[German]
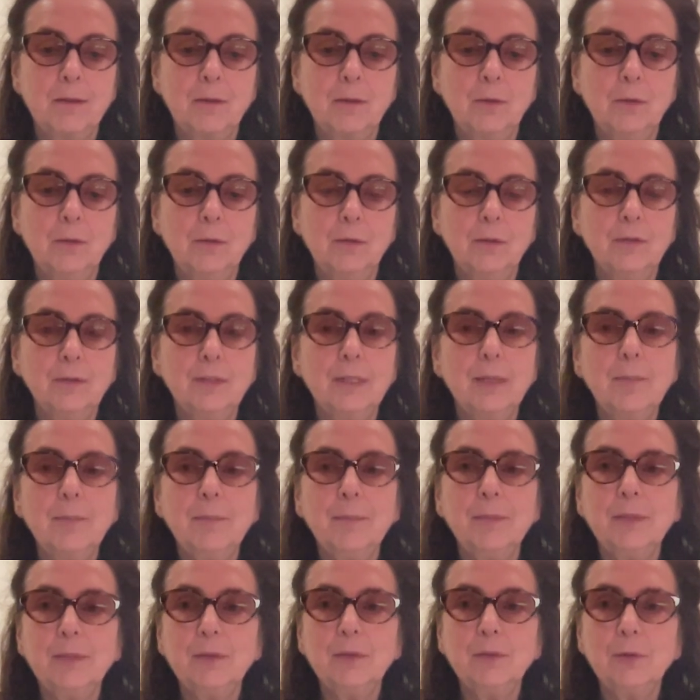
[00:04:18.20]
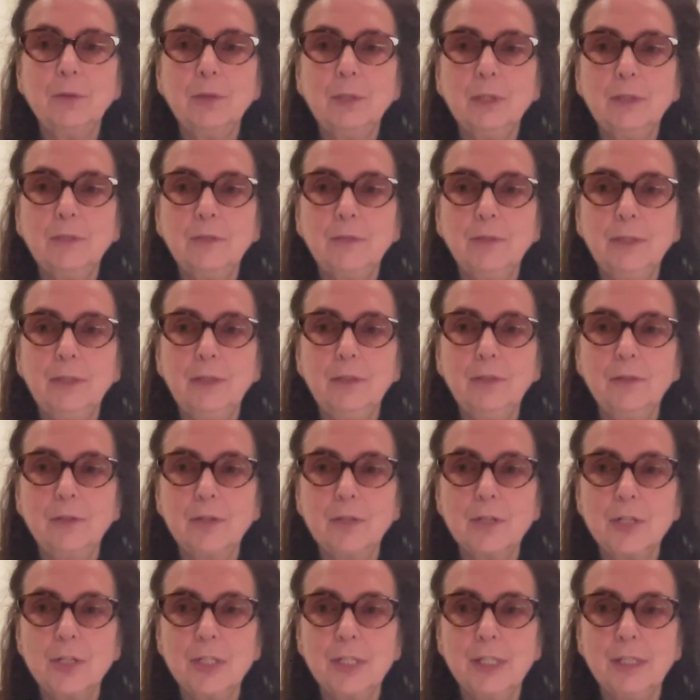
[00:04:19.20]
Und es gibt natürlich viele
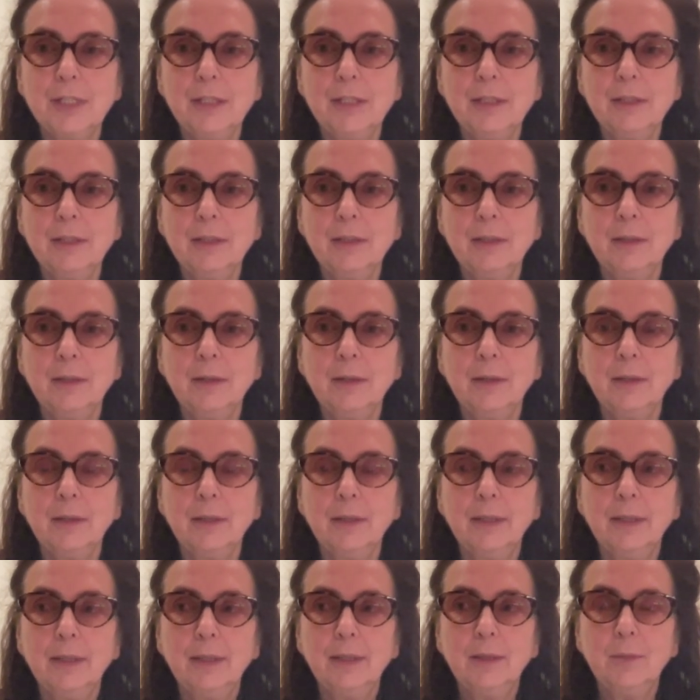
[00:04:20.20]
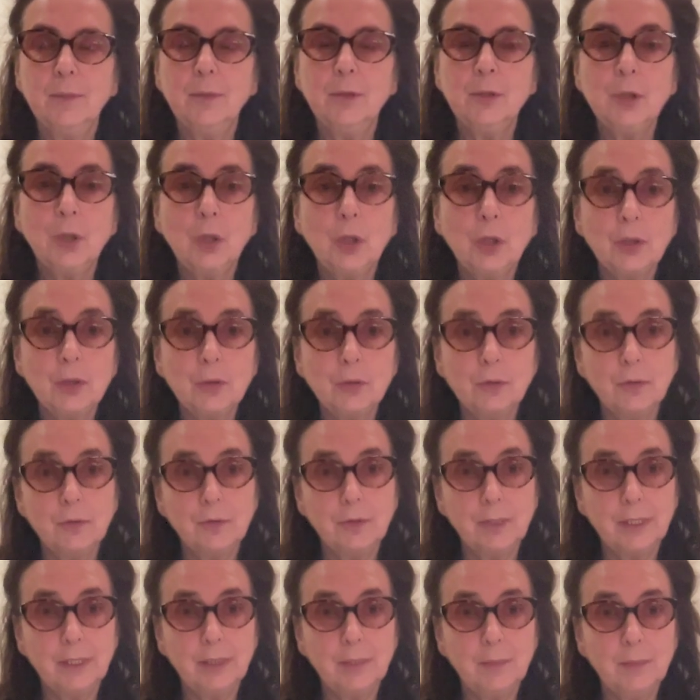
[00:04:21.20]
verschiedene
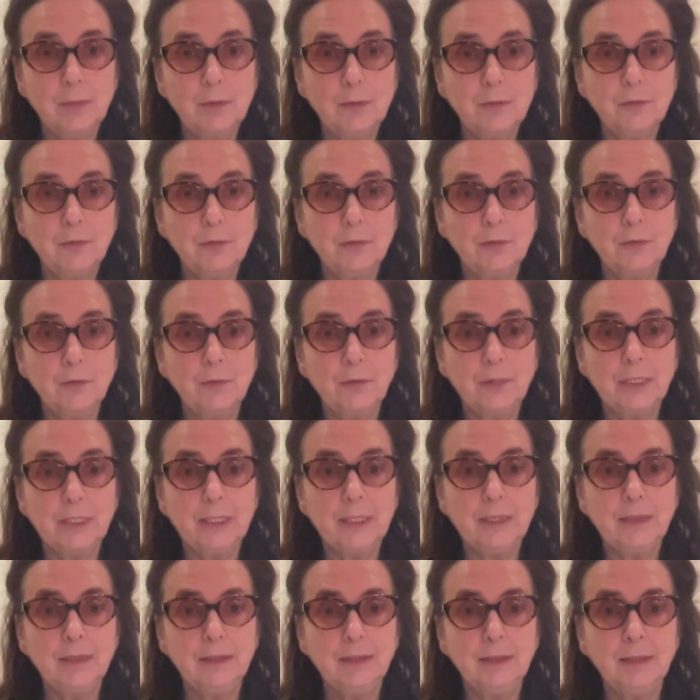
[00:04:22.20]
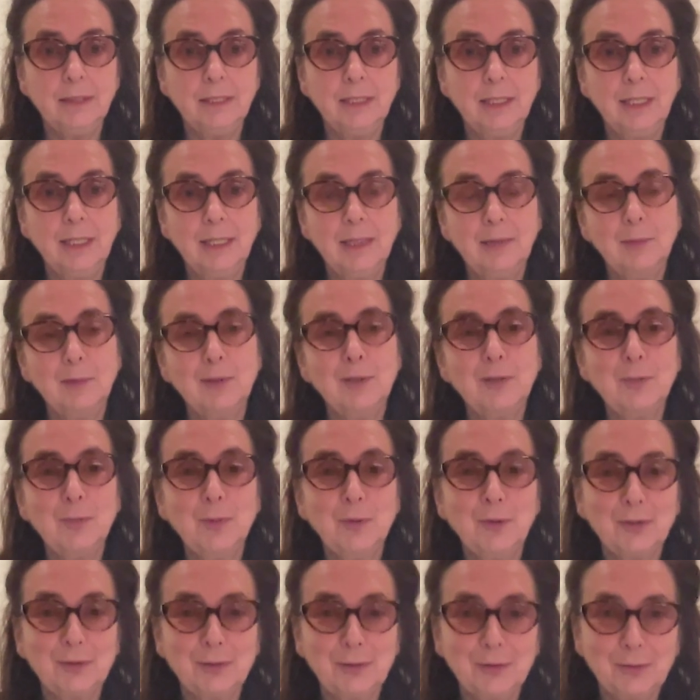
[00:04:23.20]
Bedeutungsebenen von Frieden, aber ich
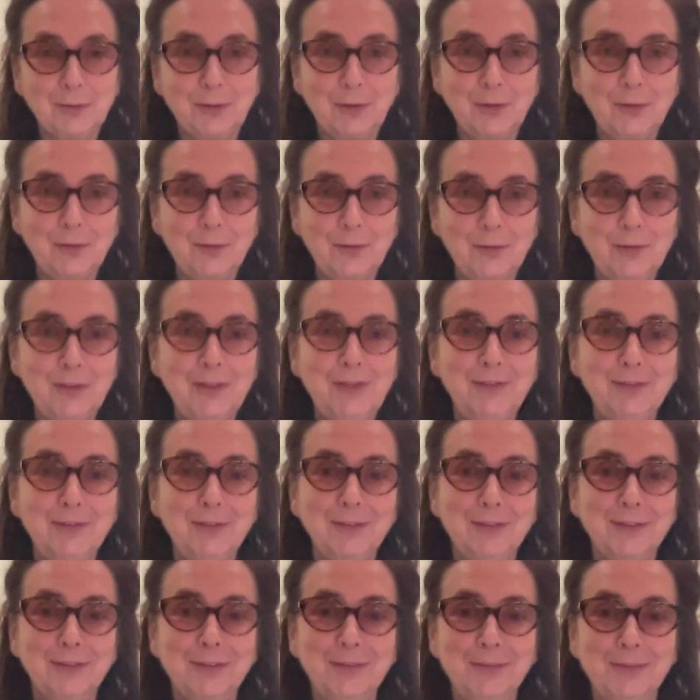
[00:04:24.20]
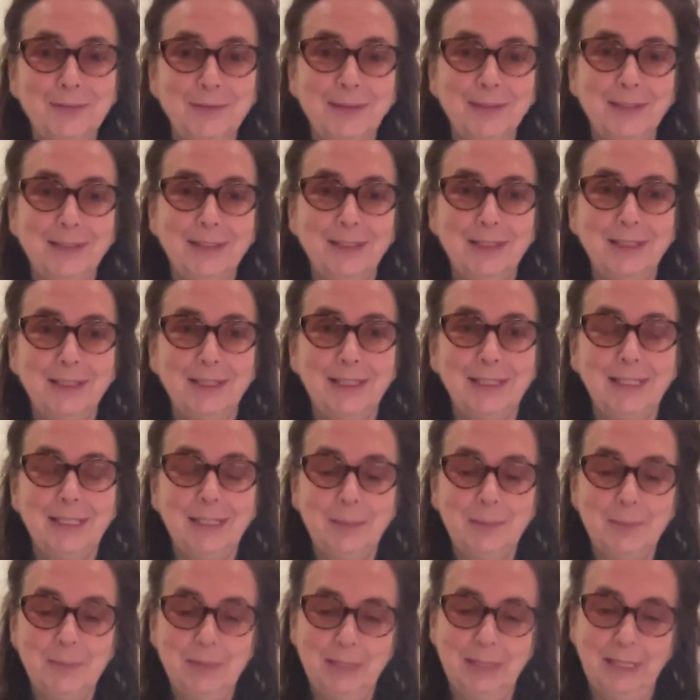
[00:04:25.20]
möchte so auf diese
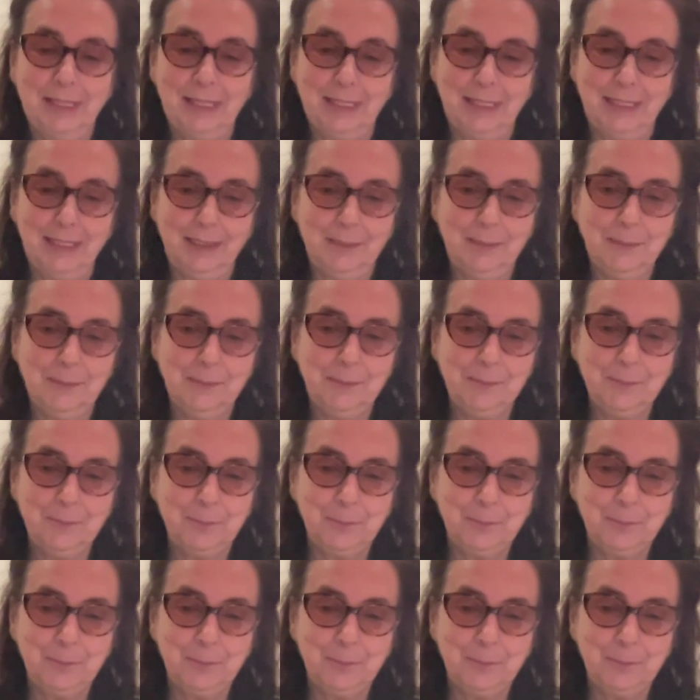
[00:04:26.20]
Ebene gehen.